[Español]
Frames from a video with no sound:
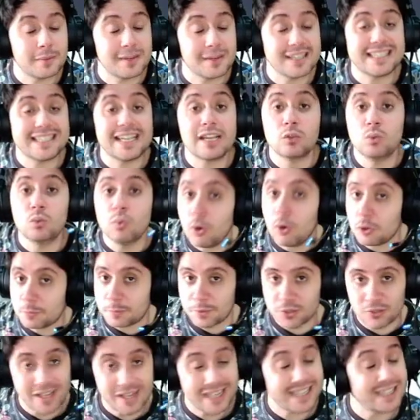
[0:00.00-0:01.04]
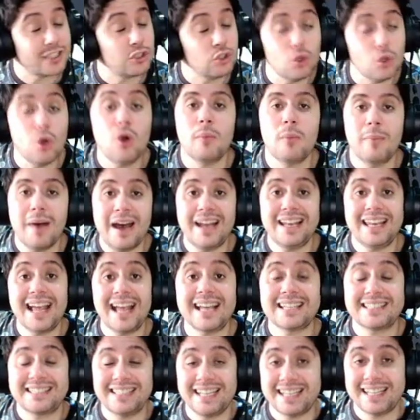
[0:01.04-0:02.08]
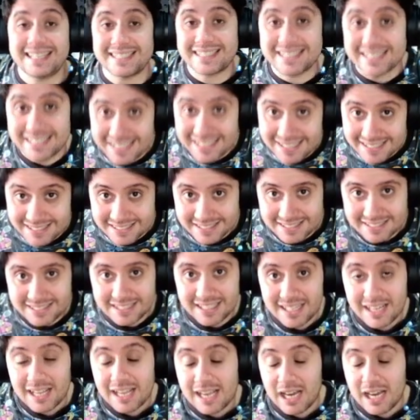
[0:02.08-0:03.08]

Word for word: van a ser nuevos personajes, no van a ser skins.